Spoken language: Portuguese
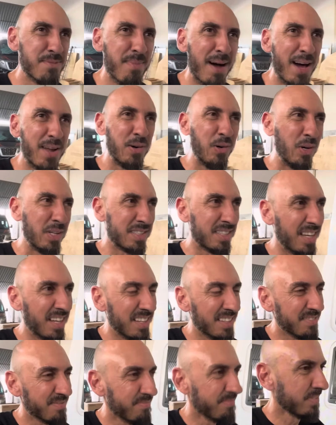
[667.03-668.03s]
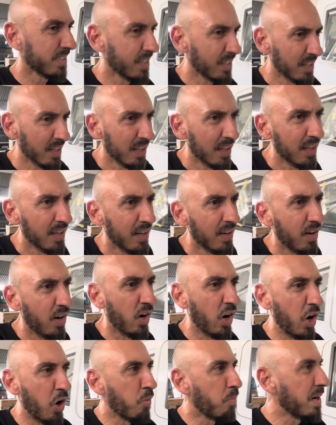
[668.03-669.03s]
marota.
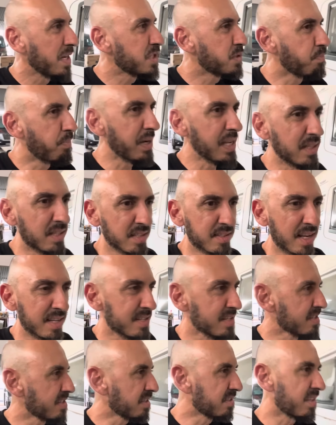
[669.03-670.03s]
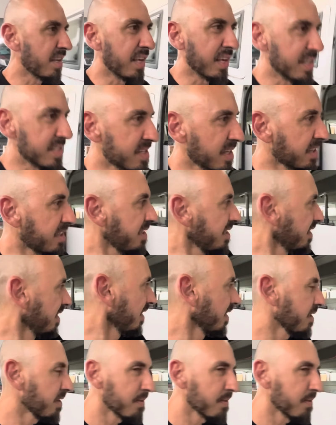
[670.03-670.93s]
Ó, uma Sprinter 313 aqui.